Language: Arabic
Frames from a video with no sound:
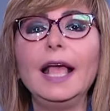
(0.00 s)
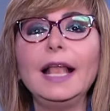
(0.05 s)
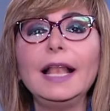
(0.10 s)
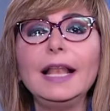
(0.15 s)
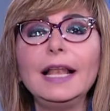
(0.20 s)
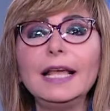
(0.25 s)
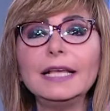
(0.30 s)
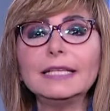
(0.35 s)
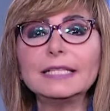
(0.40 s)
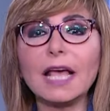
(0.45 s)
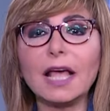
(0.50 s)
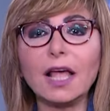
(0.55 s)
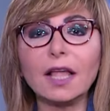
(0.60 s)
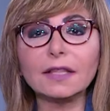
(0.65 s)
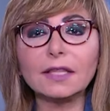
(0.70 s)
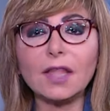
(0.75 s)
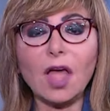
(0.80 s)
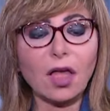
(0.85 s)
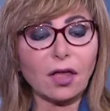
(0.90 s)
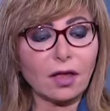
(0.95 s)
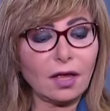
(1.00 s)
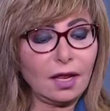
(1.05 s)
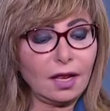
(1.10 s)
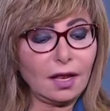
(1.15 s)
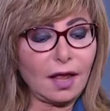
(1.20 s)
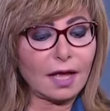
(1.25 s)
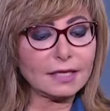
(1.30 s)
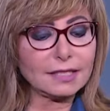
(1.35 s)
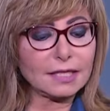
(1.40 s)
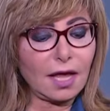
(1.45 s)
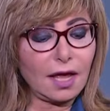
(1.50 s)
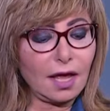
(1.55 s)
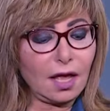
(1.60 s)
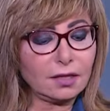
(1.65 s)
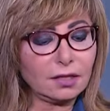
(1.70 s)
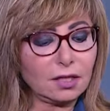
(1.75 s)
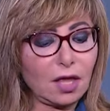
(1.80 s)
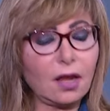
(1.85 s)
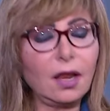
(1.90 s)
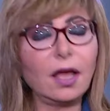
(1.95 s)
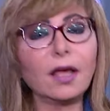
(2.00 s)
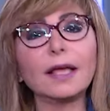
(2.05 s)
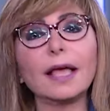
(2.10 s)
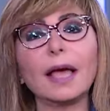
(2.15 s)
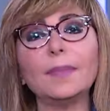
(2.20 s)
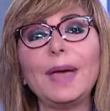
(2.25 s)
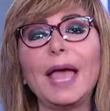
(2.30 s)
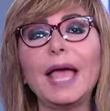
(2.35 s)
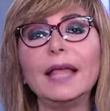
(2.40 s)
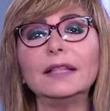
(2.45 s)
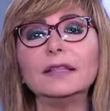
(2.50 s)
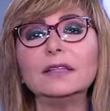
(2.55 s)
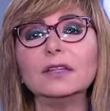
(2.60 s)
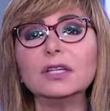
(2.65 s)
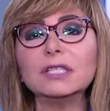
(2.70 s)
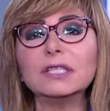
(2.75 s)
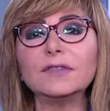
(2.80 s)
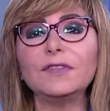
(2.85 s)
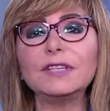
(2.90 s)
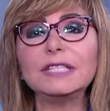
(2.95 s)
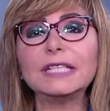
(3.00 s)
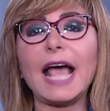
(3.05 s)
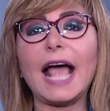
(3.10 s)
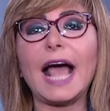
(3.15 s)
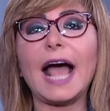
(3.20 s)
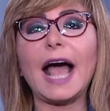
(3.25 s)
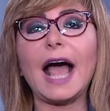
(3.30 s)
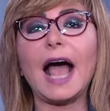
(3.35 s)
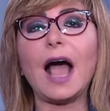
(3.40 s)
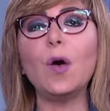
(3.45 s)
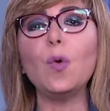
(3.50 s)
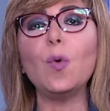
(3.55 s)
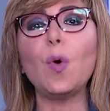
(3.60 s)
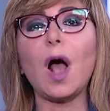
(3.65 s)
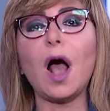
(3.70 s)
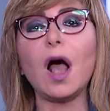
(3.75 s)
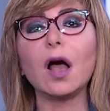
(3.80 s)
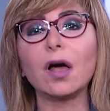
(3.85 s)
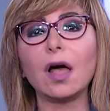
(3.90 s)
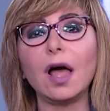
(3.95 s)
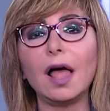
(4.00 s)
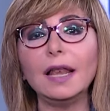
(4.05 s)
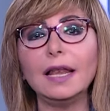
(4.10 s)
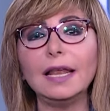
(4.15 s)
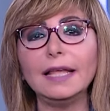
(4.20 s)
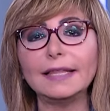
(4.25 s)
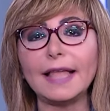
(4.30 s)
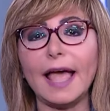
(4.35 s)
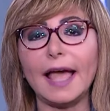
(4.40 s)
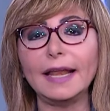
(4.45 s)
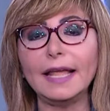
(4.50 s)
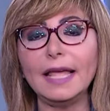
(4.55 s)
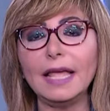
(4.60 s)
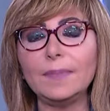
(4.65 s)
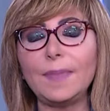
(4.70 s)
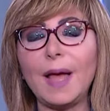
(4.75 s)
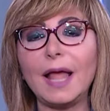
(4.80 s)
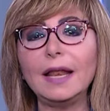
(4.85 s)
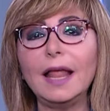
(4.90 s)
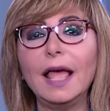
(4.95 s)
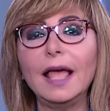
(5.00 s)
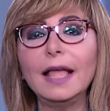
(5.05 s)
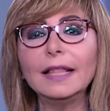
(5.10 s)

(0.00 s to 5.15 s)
اللي سينتقل سينطلق كمان نصف ساعة أو أقل تقريبا